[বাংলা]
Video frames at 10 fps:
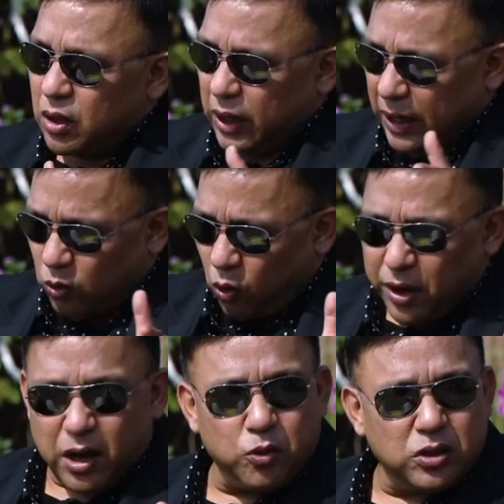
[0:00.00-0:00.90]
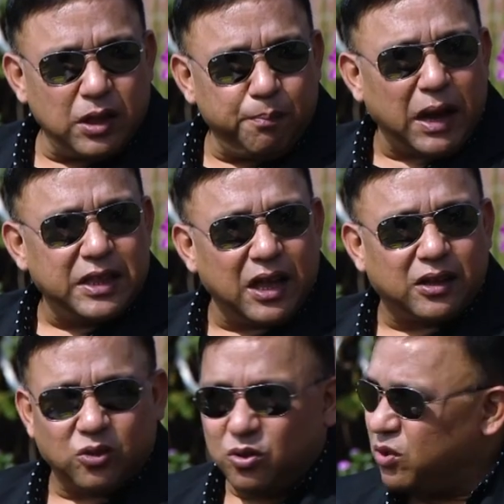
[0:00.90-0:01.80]
একটা কড়াইয়ের মধ্যে বালি
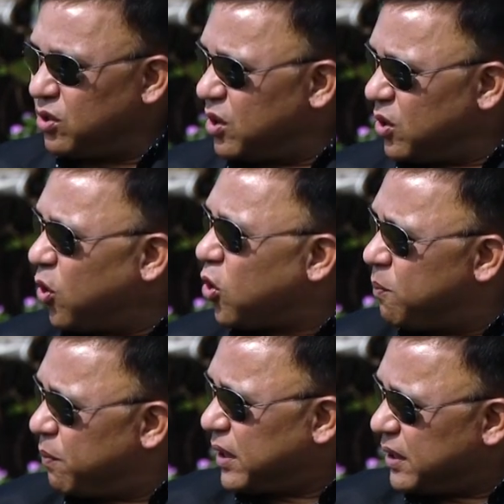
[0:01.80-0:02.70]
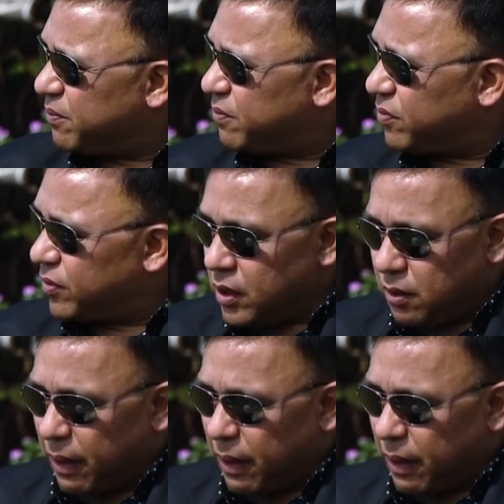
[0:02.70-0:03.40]
থাকতো গরম বালি গরম বালি